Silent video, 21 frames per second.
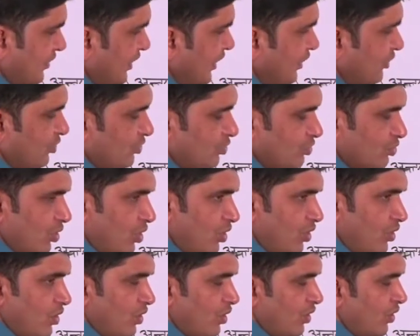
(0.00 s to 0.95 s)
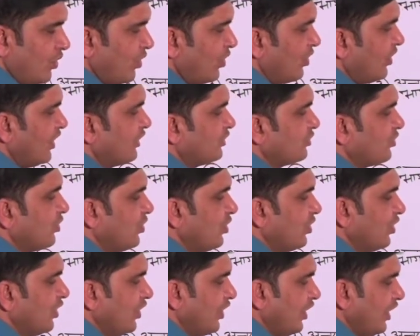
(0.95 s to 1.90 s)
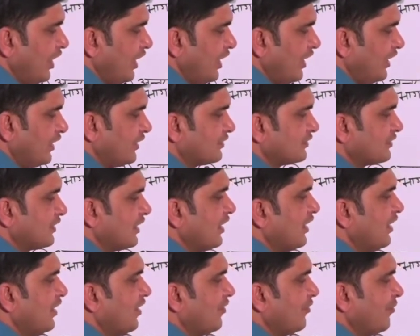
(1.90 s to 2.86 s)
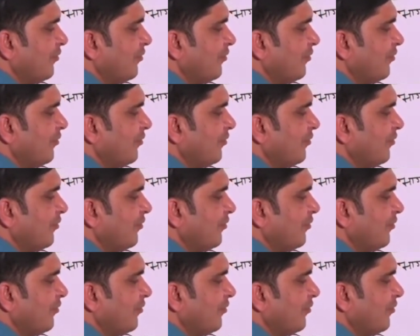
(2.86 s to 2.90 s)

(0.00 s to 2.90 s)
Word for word: नहीं तो दो और नहीं तो एक इसका